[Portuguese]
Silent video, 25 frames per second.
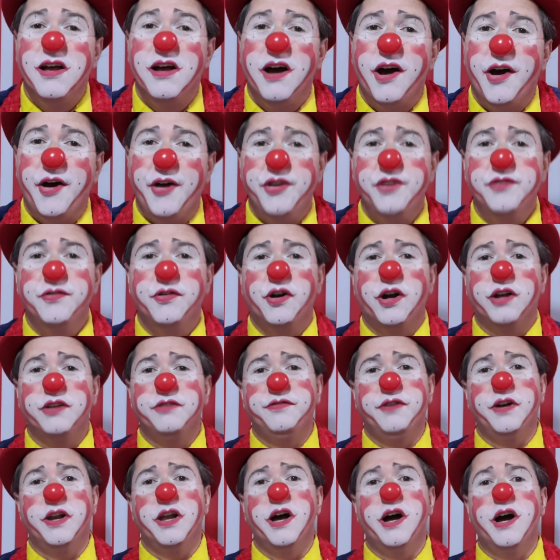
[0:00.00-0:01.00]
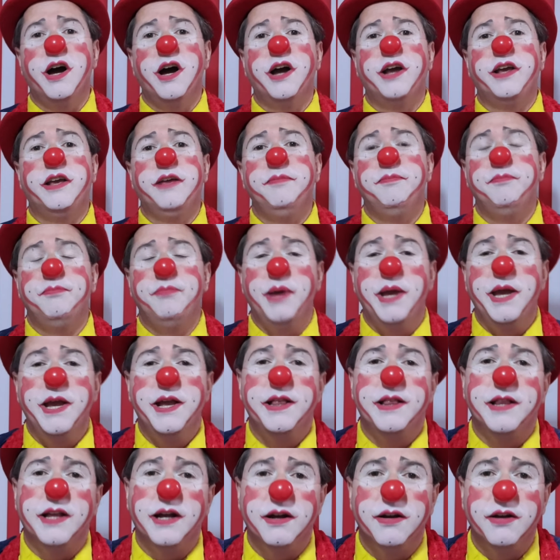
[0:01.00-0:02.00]
Aí o advogado fala: "Ah, que
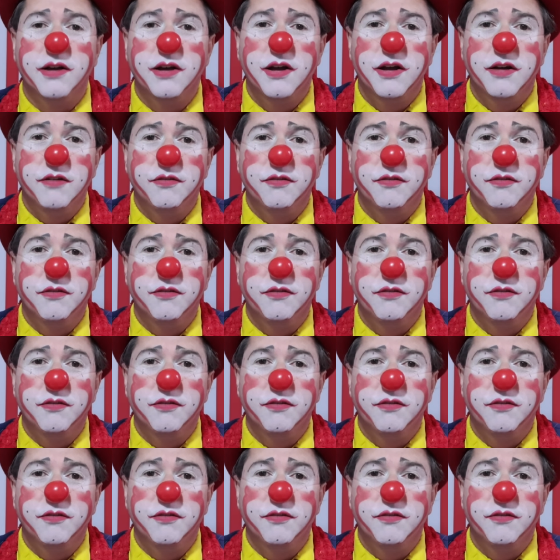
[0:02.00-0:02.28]
pena.